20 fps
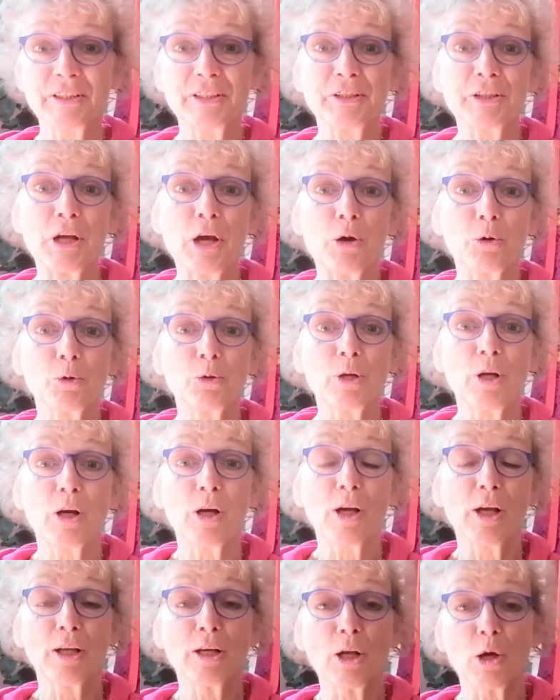sich nach und
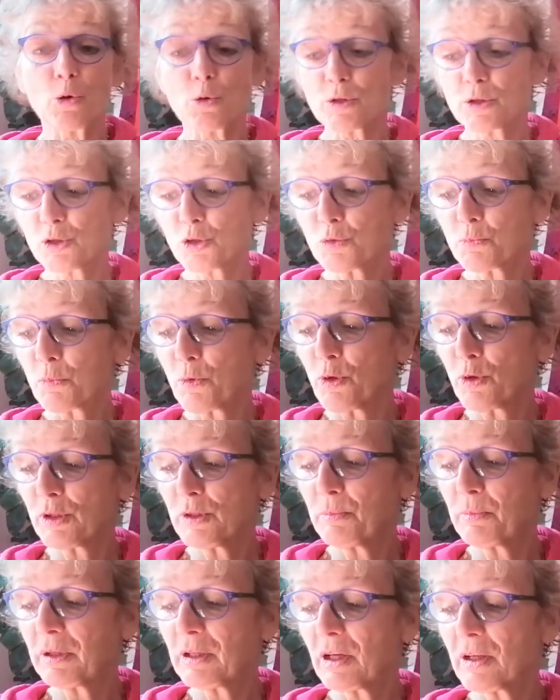nach eine
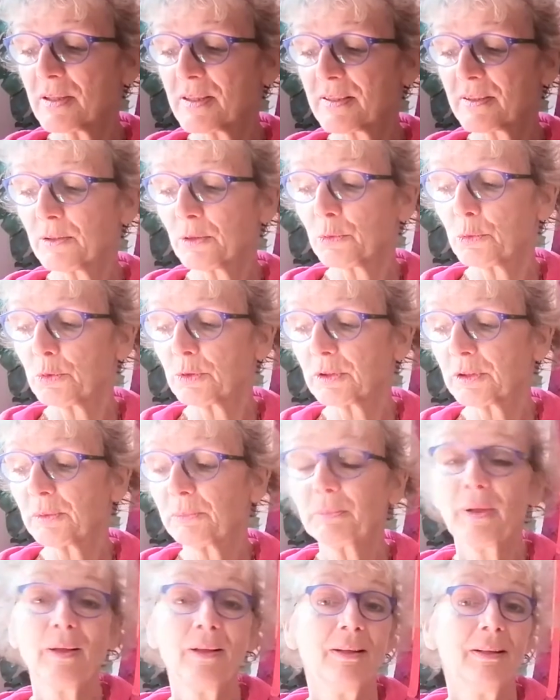ausgesprochene Begeisterung.
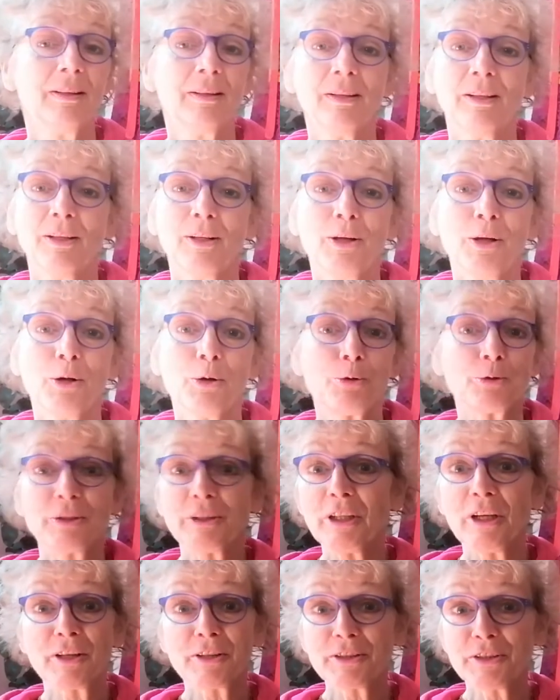Und
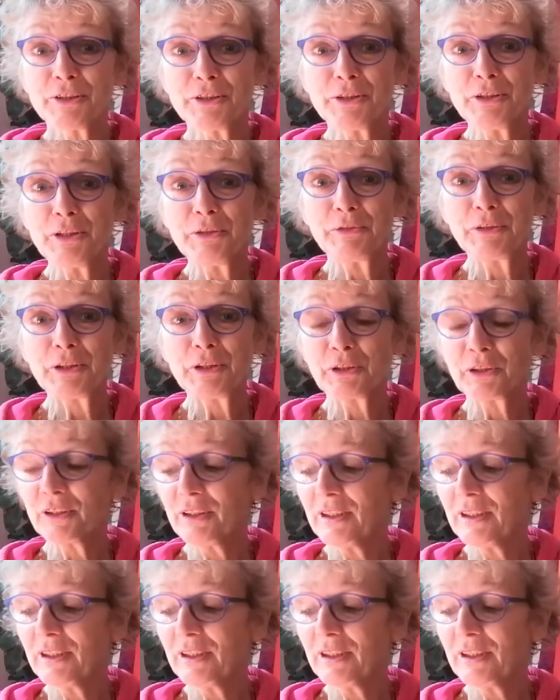die hat sich nie wieder